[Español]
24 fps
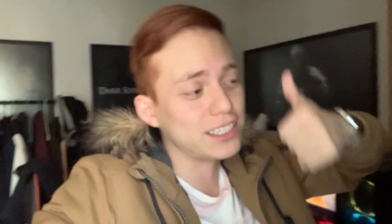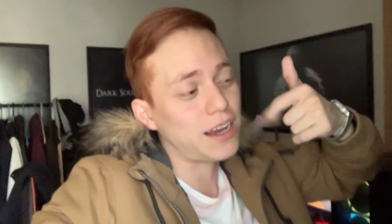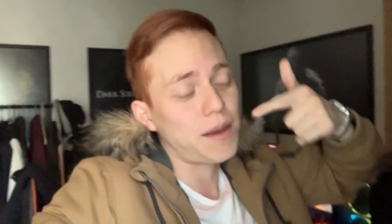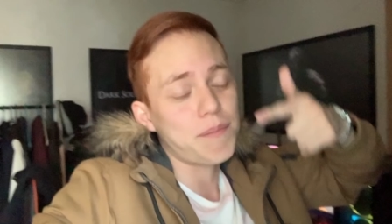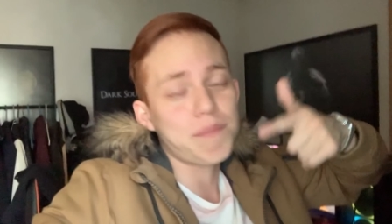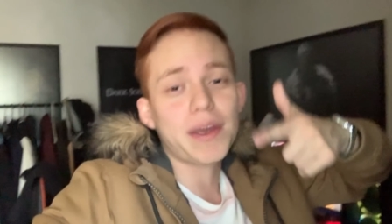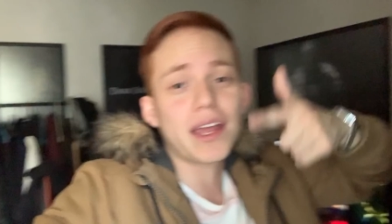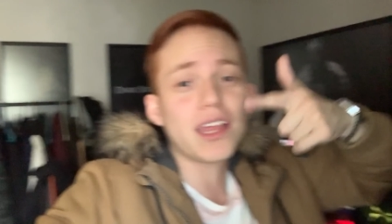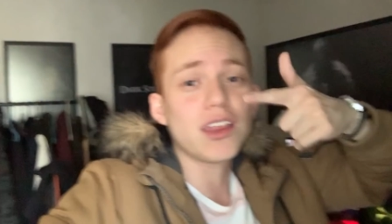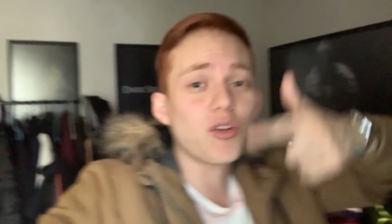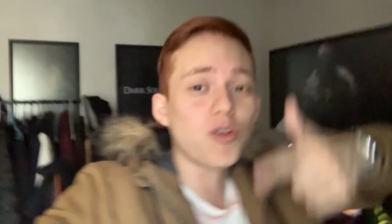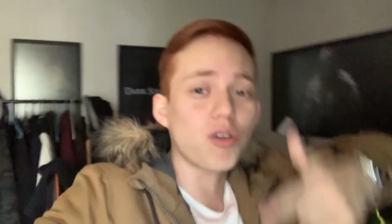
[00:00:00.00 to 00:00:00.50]

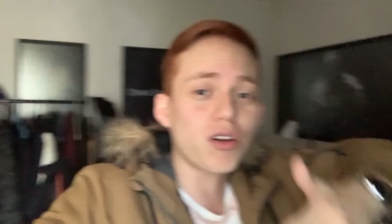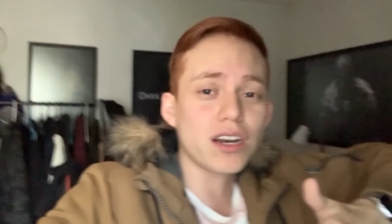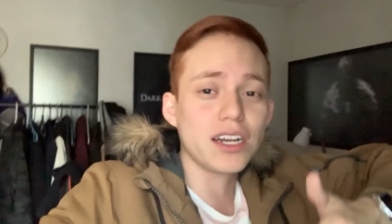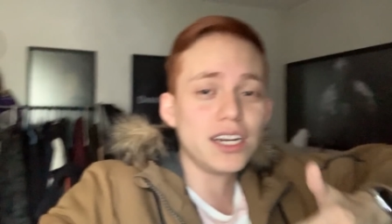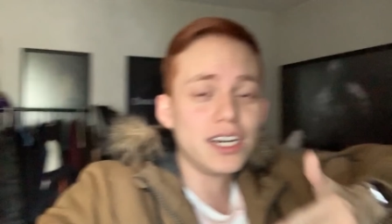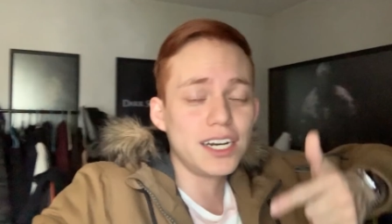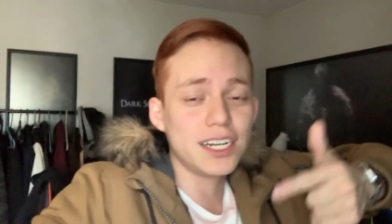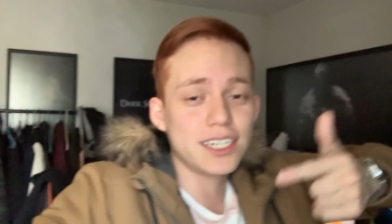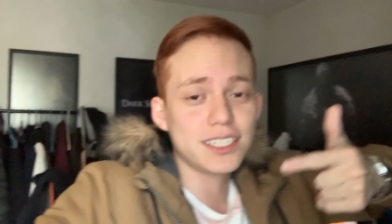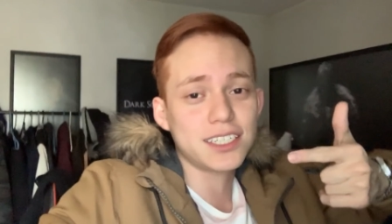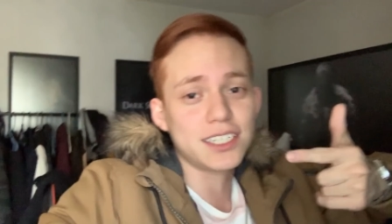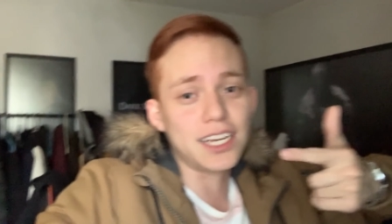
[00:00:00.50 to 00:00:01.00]
cambiando
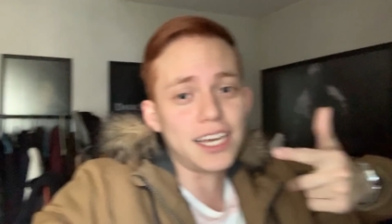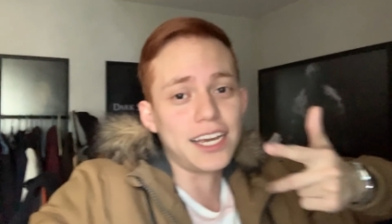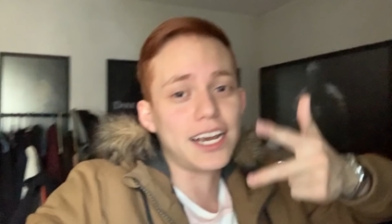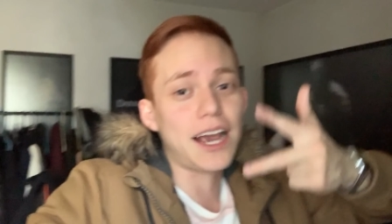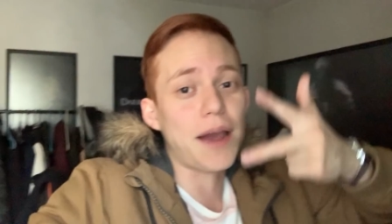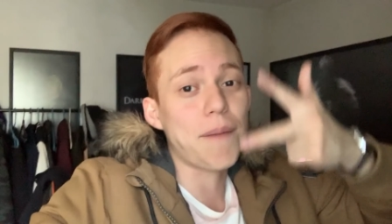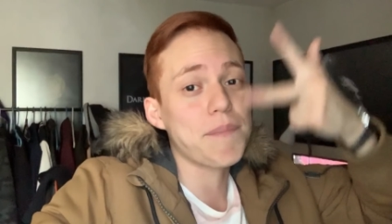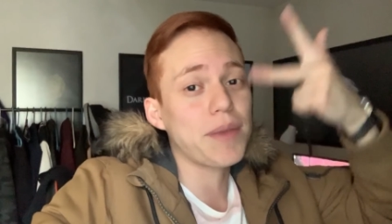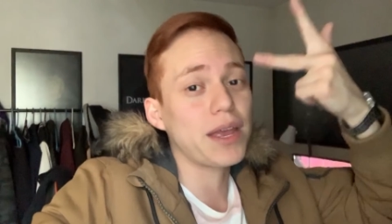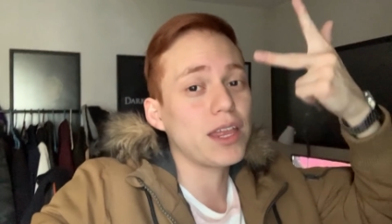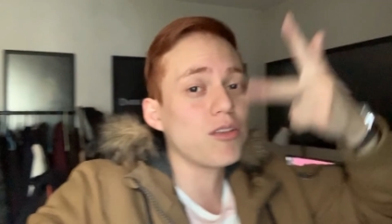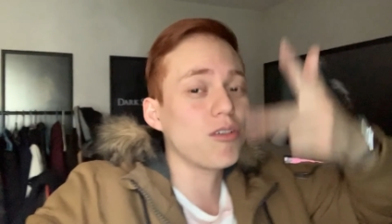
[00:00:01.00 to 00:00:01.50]
rines, eh,
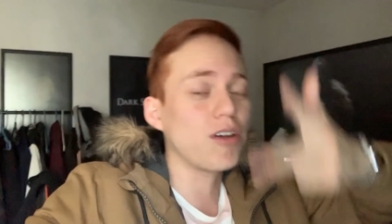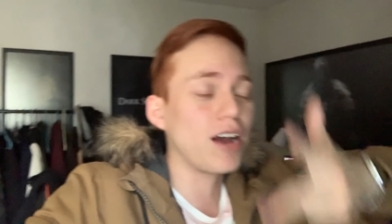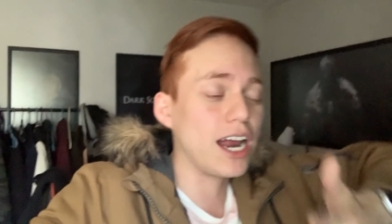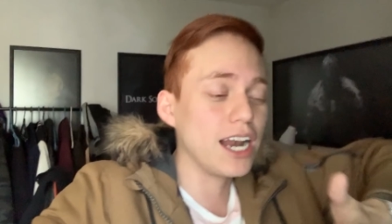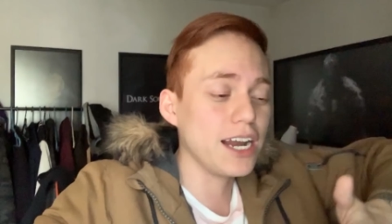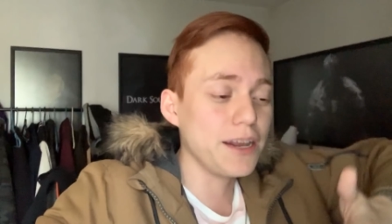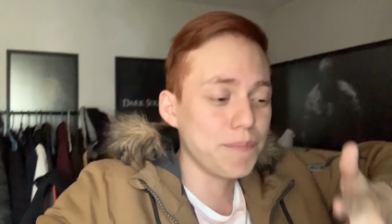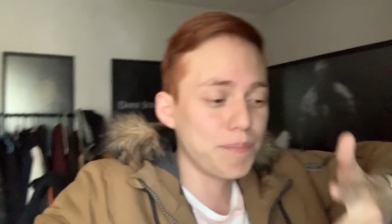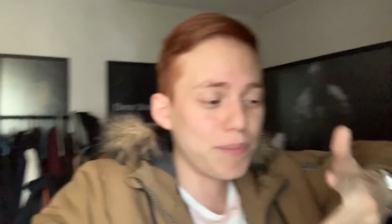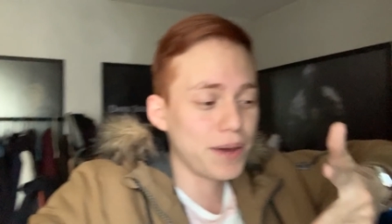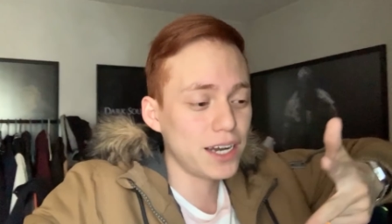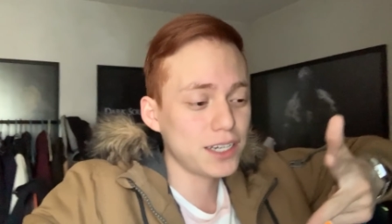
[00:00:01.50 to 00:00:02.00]
cambiando
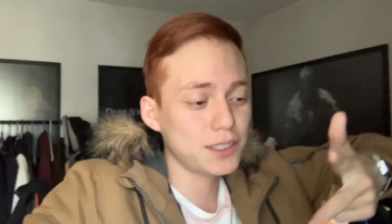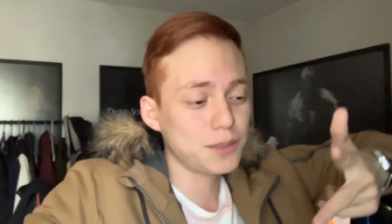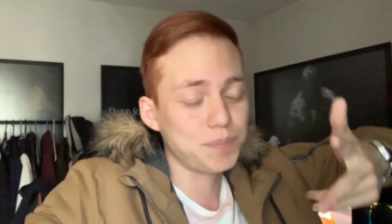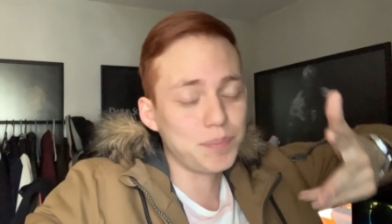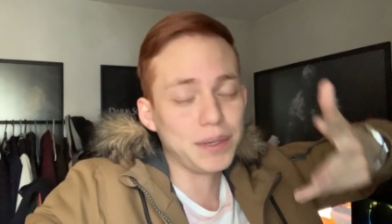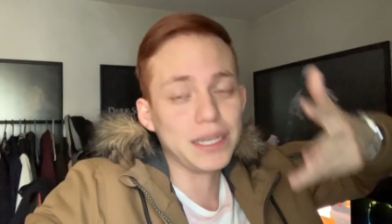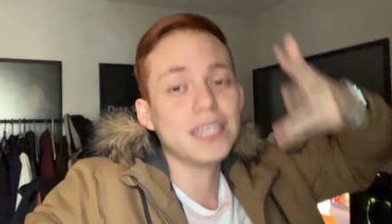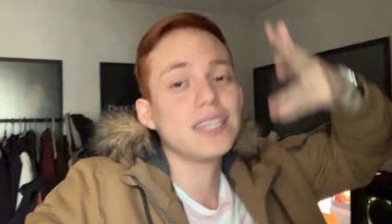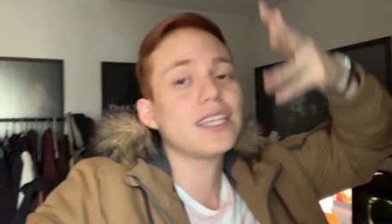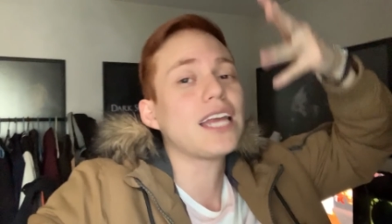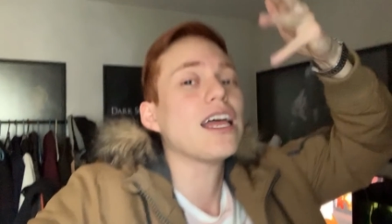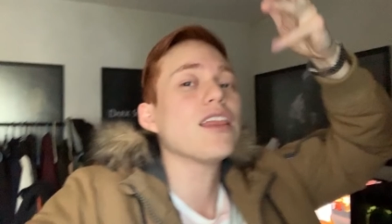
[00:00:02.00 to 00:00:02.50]
calipers,
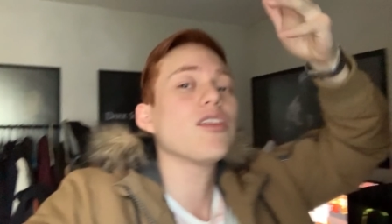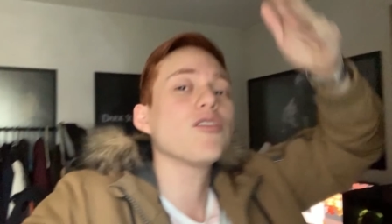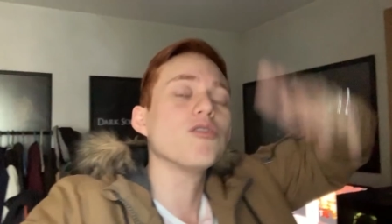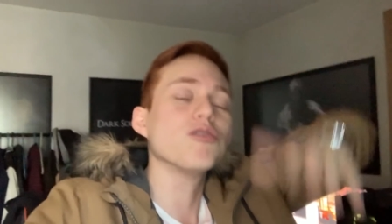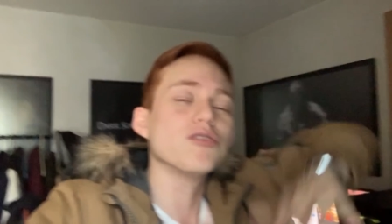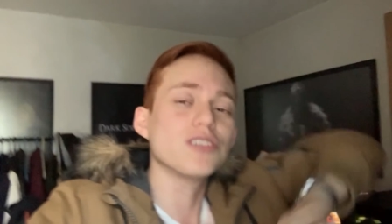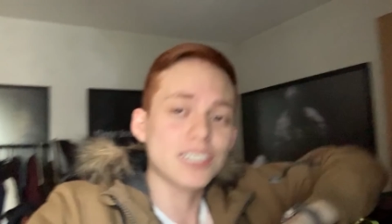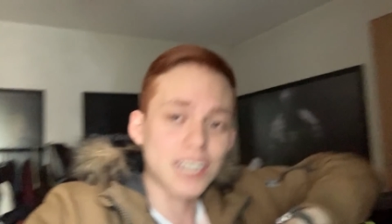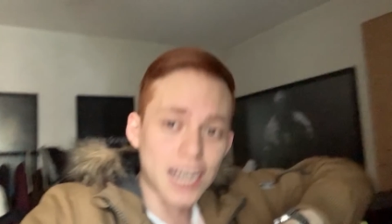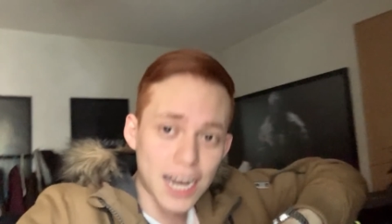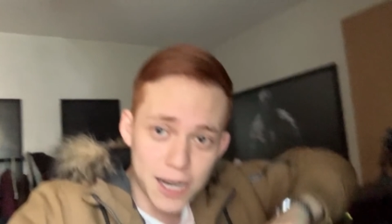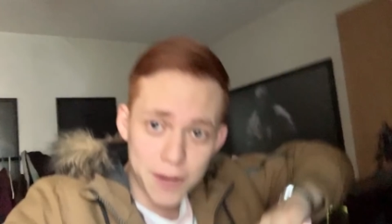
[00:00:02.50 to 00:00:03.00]
pintando
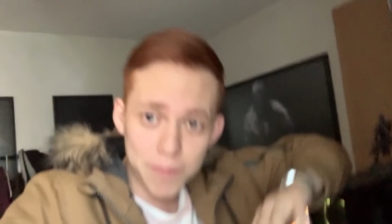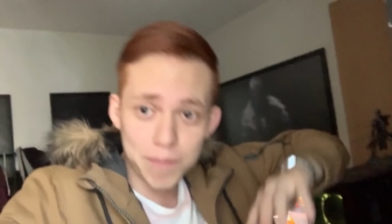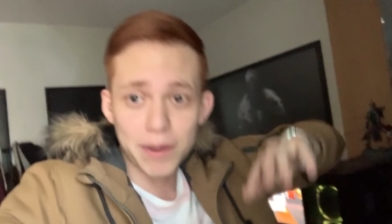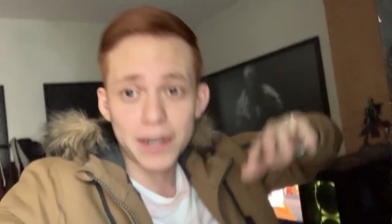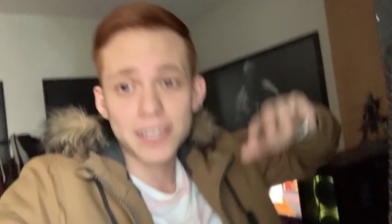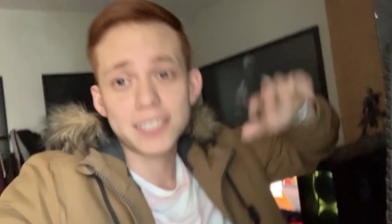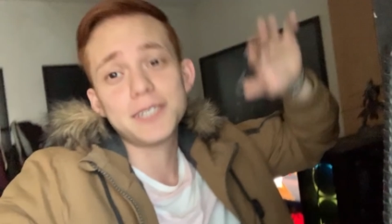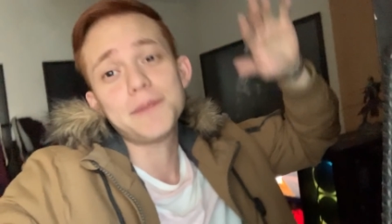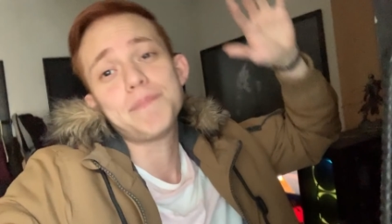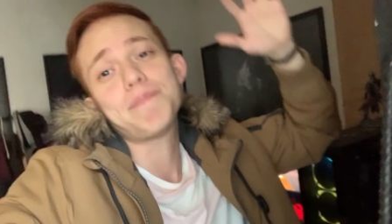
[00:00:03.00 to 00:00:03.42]
los calipers,